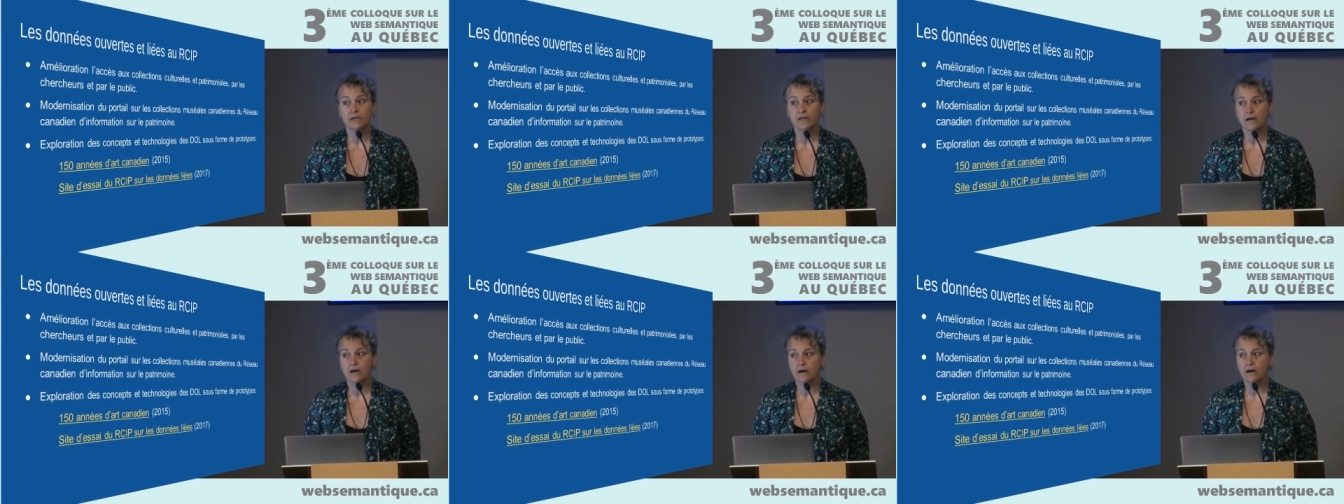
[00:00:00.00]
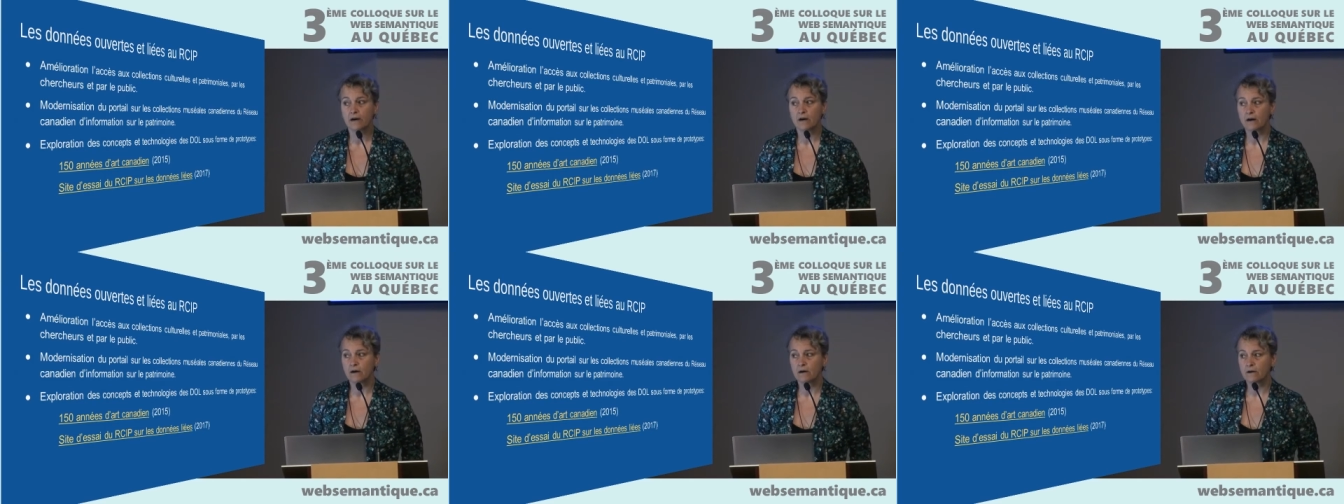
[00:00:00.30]
il y
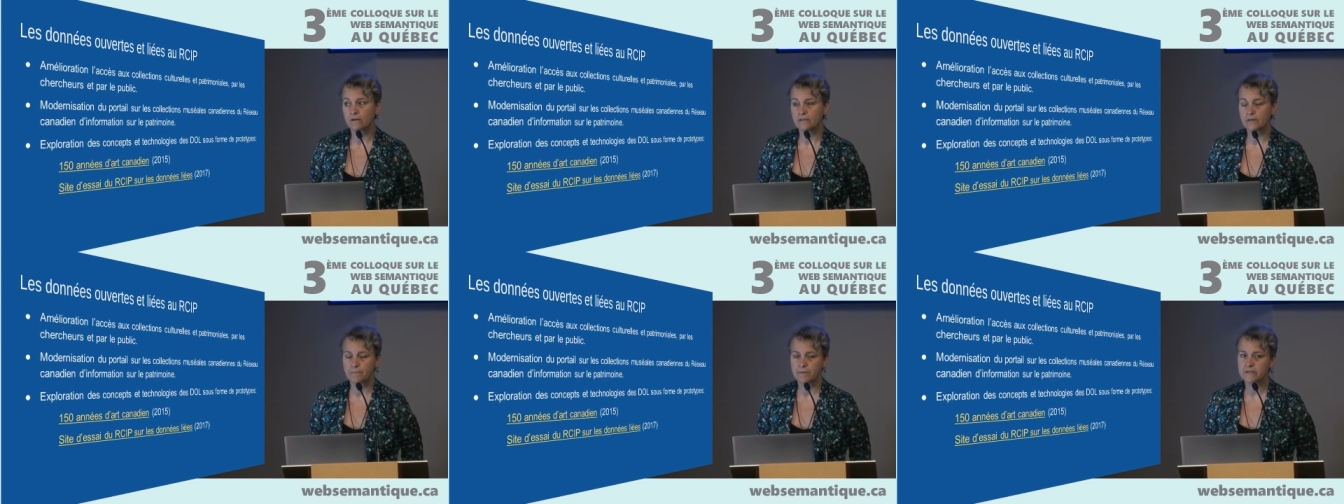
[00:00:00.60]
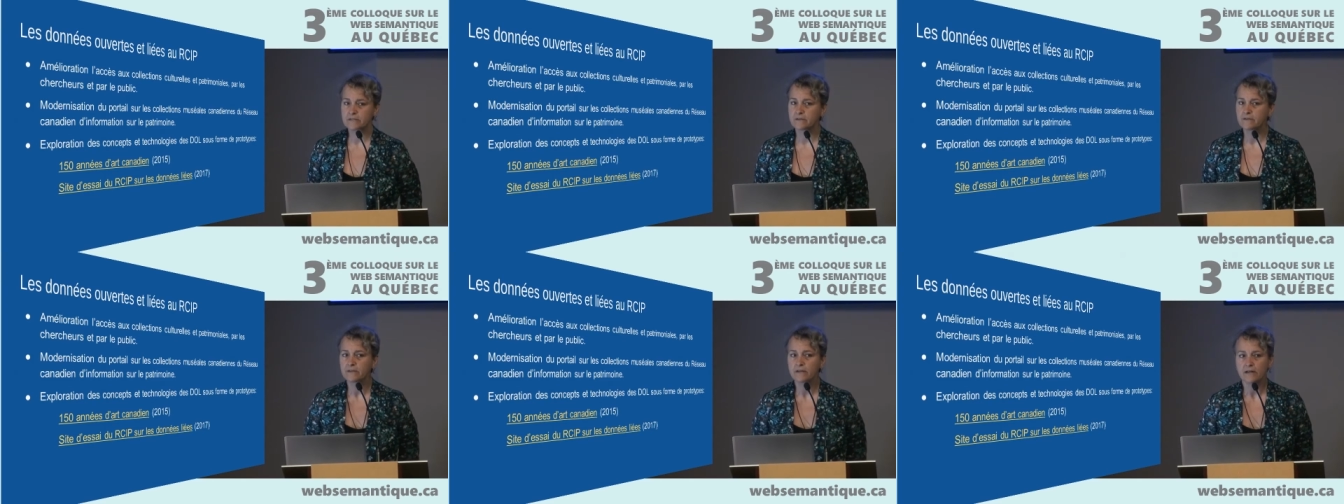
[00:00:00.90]
a des
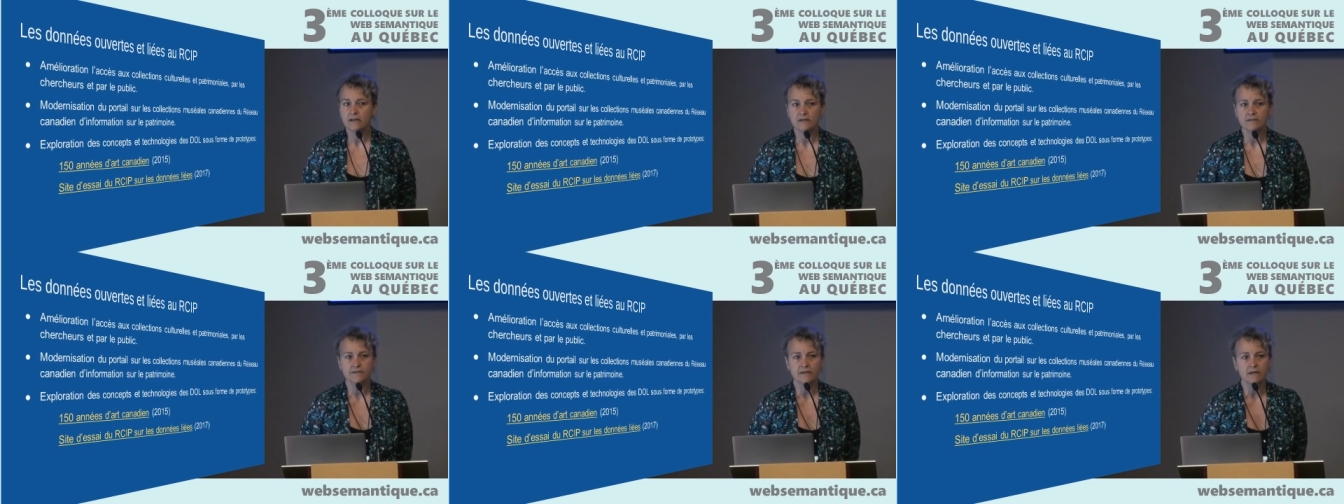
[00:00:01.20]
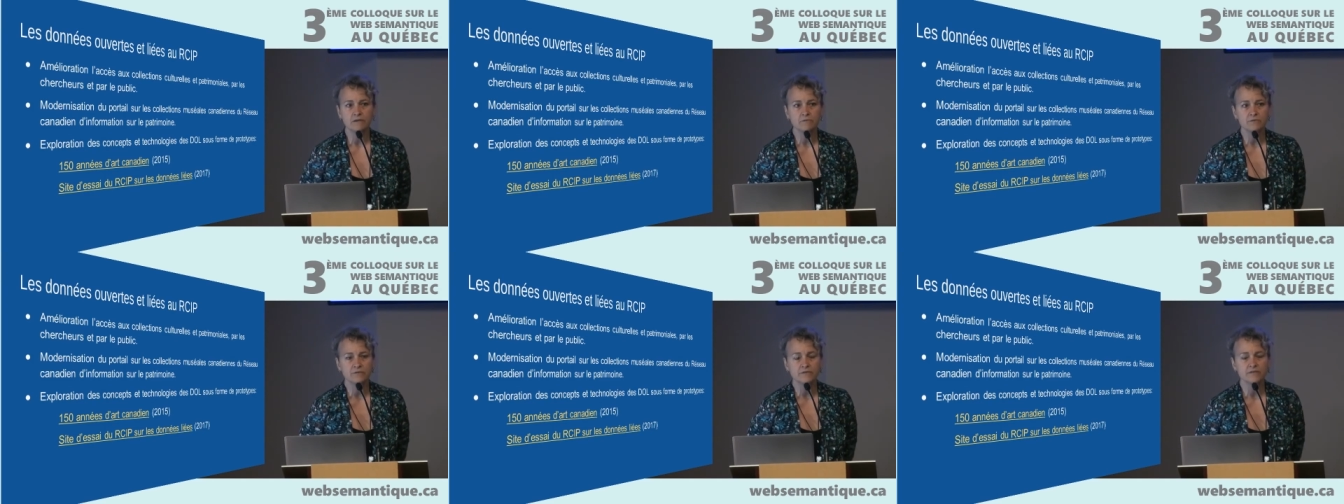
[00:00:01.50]
personnes dans la
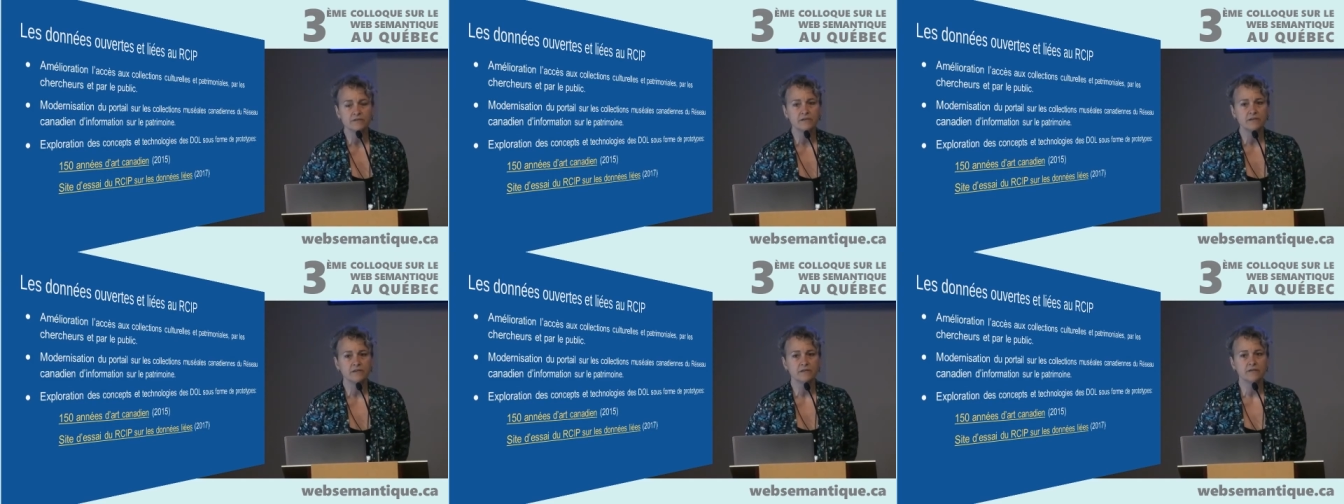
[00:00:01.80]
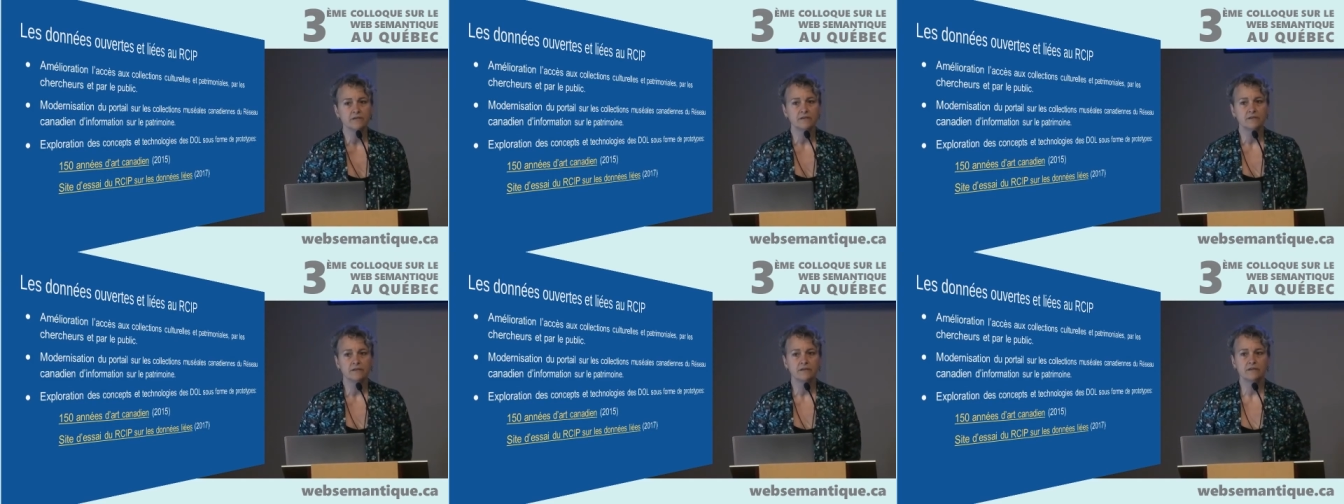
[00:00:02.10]
salle aussi
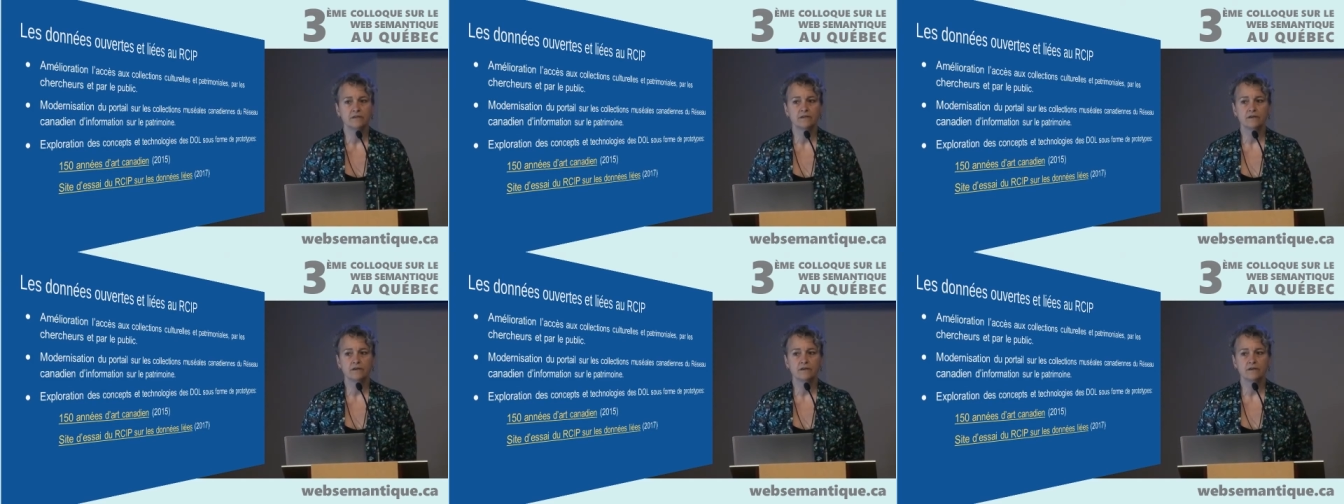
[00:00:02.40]
qui,